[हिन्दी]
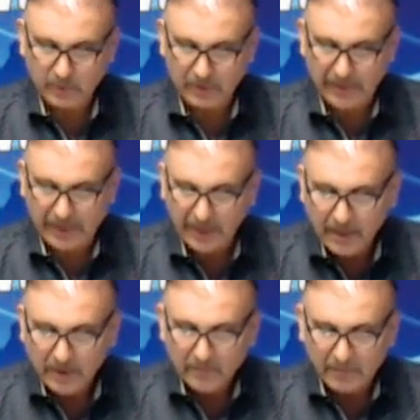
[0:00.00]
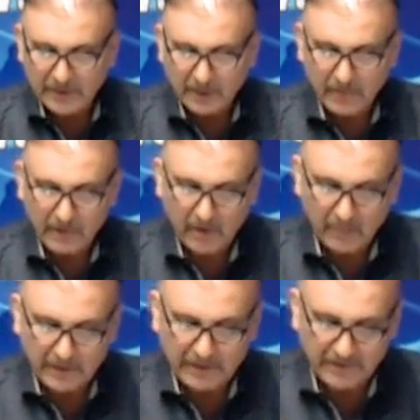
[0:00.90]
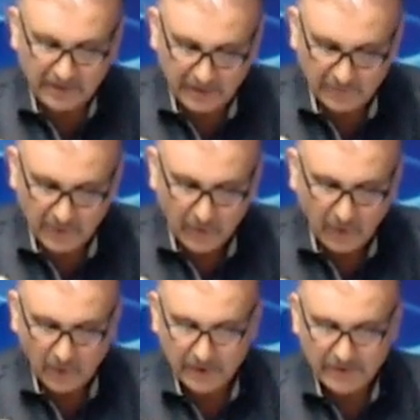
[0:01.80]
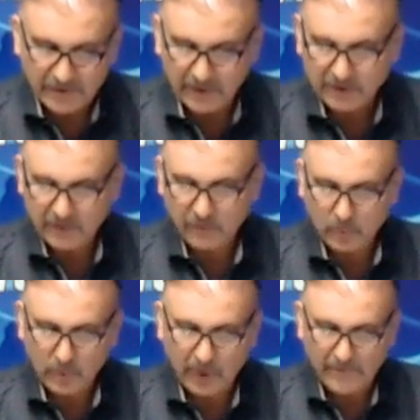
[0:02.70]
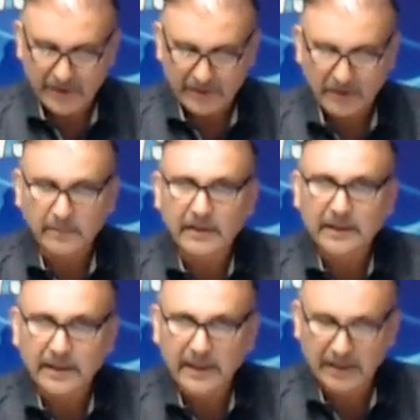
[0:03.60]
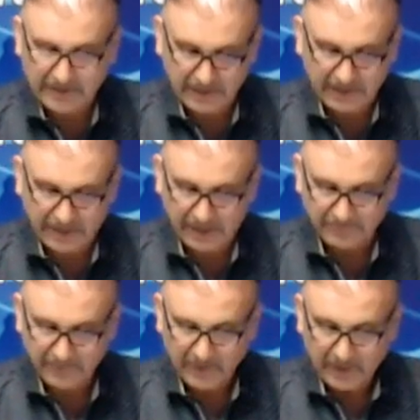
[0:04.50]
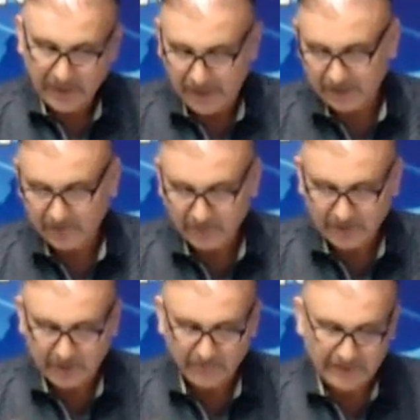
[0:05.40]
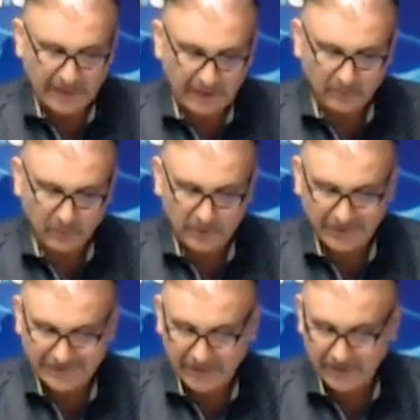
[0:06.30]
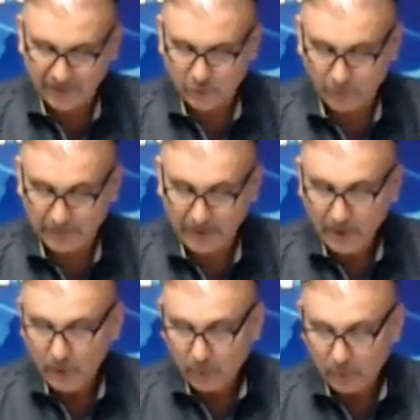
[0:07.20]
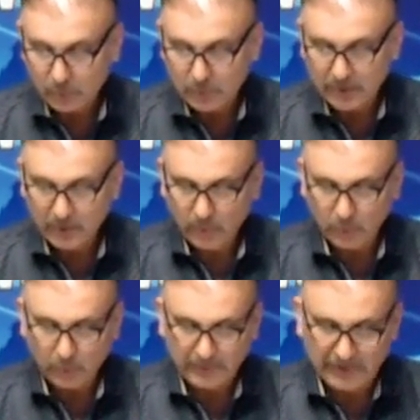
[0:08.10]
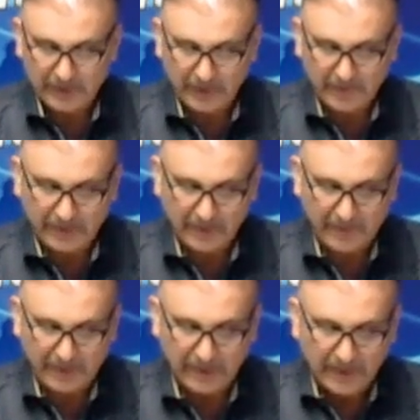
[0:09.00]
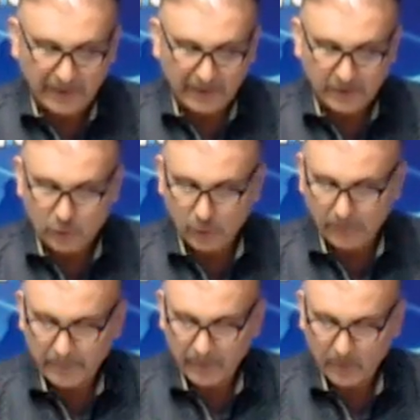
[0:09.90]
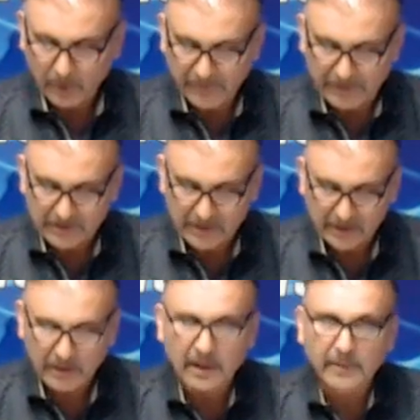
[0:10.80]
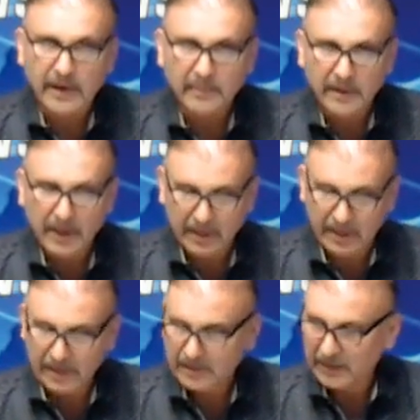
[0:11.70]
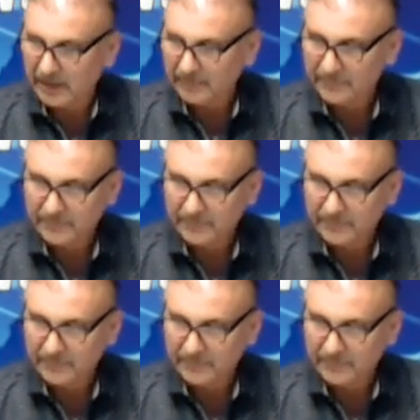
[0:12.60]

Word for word: सूरत हाल बजट में आवाम के लिए रिलीफ और सनत के फ़रूग के हवाले से तबादला ख्याल किया गया आसिम नज़ीर ने वजी अजम को टेक्सटाइल के शोबे खसूस हुकूमती इकदाम के बाद इस शोबे में होने वाली तरक्की के बारे में आगाह किया